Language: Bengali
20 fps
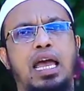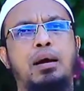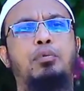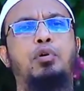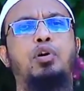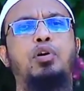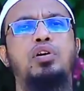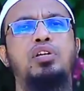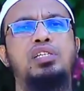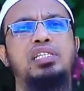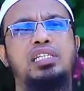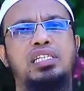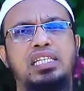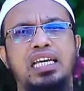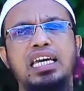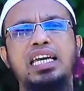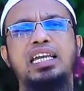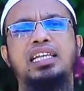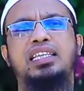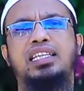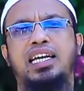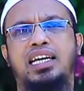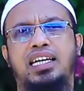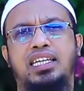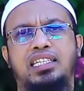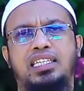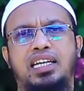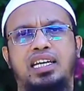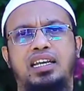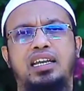এবং স্থির
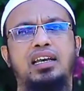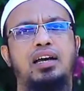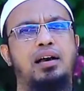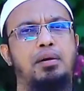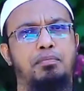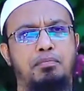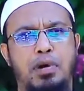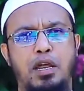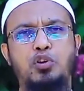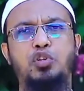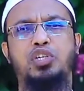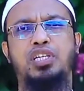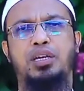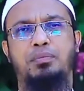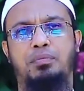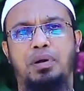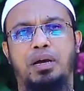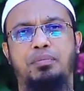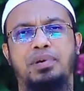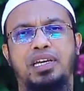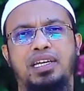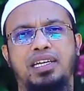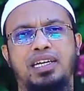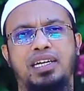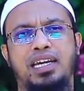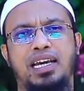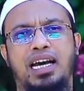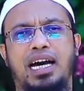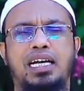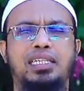থেকেছেন মানসিকভাবে
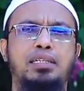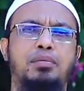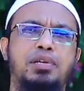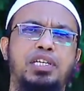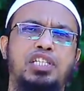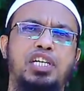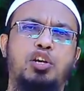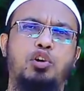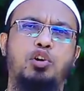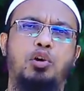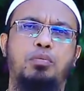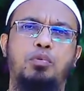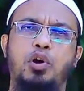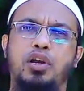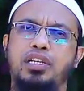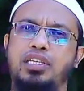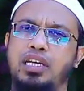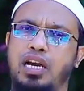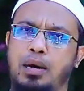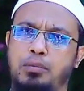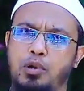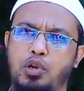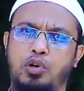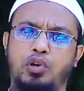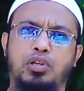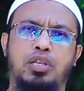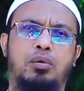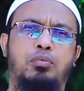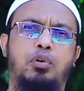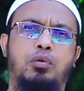আজ আমরা সেরকম কয়েকটি আমলের
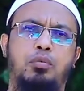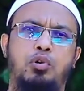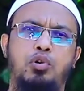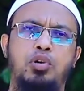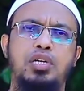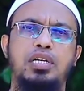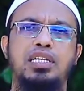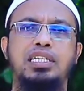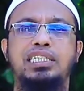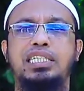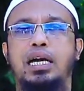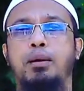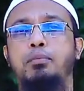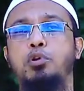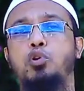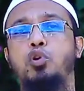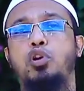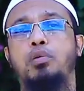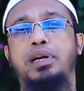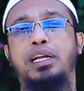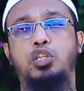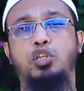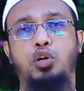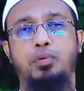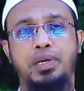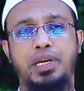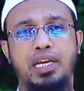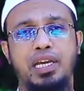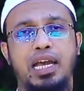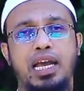কথা বলবো যে আমলগুলোর
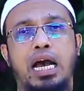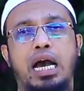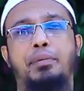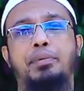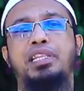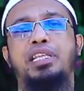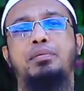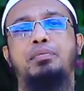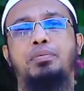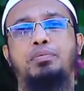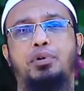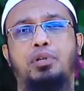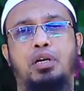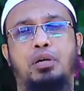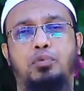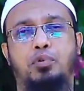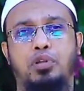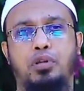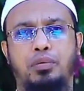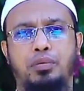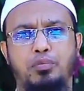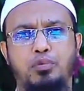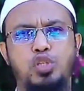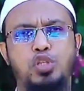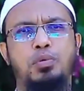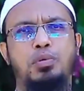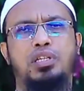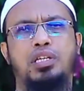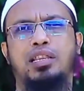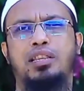মাধ্যমে আমাদের বিপদ আপদ এবং
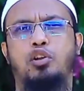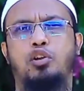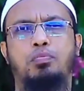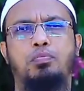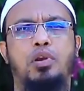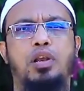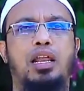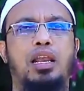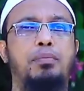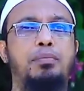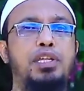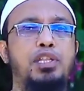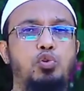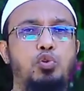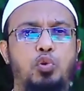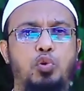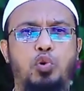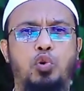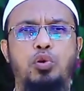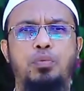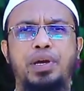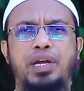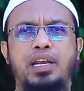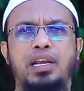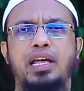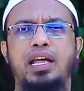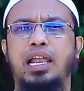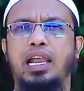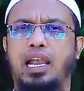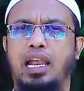মুসিবত আল্লাহ রব্বুল আলমিন দূর করবেন
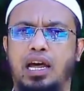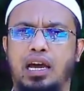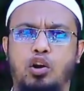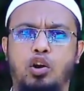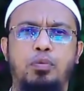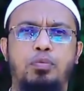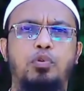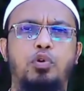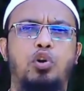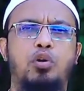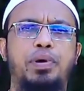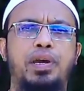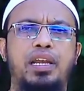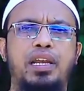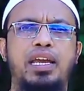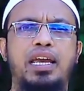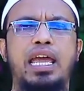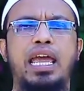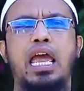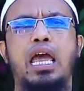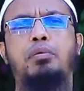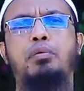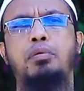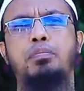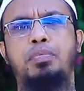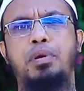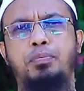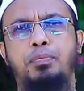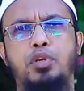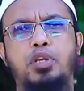লাঘব করবেন এবং
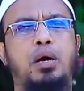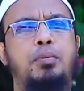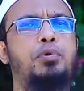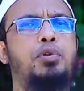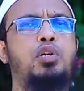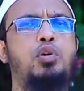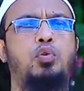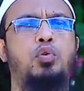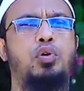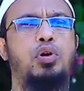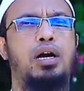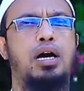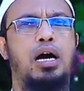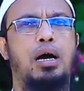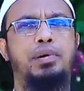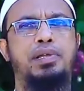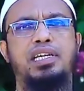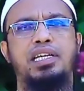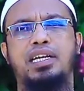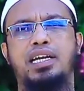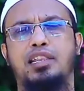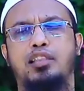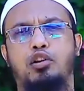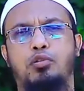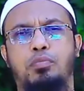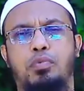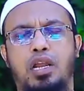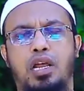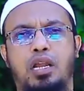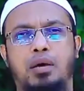বিপদ আপদেও আমাদেরকে আল্লাহ
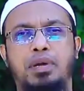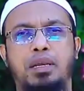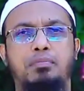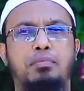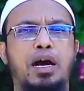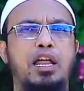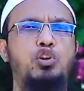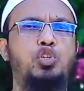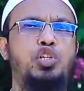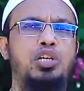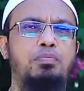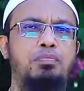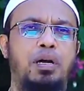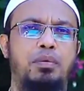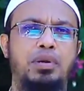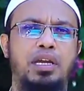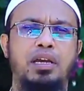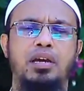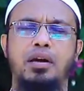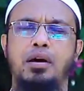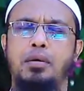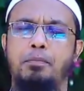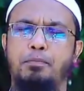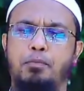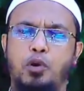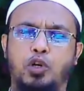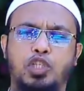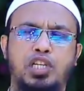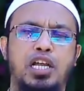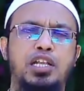রব্বুল আলমিন মানসিকভাবে
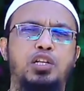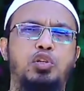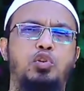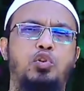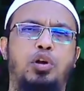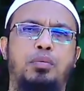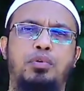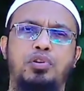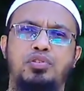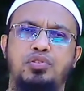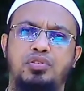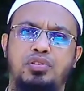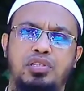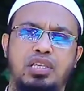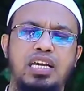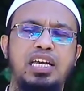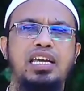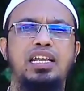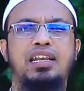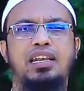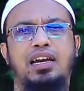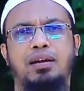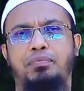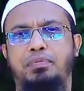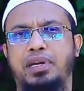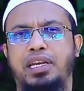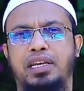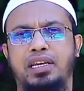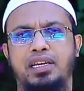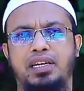প্রশান্ত এবং স্থির
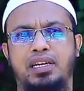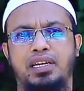রাখবেন